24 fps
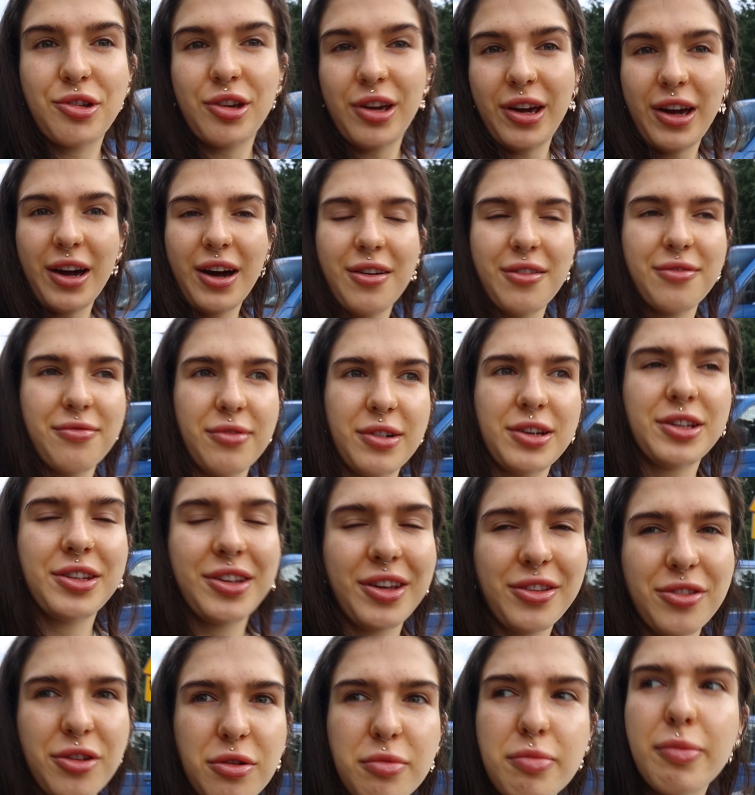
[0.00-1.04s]
Przyjechałam
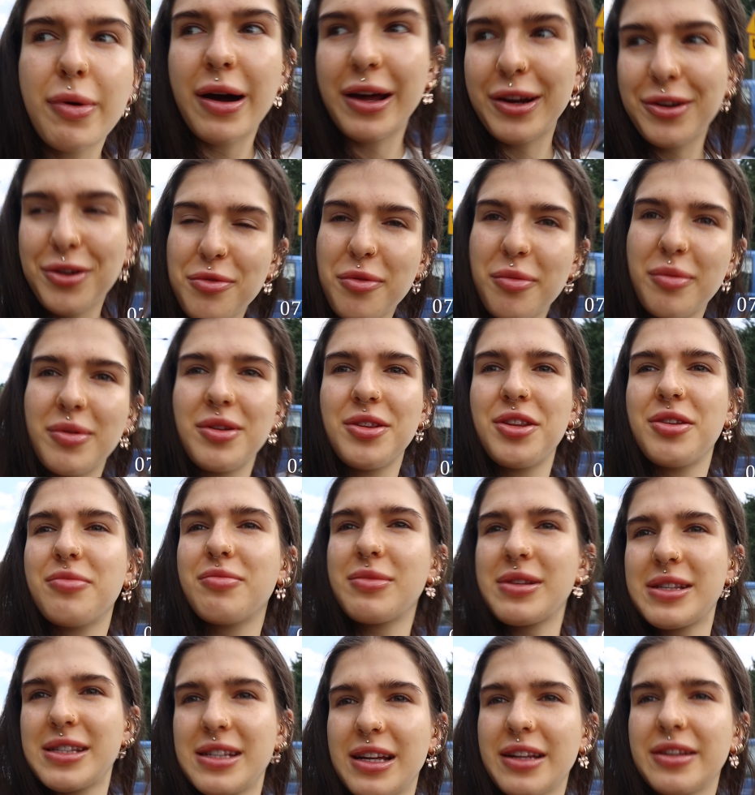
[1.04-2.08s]
właśnie do parku, bo będziemy z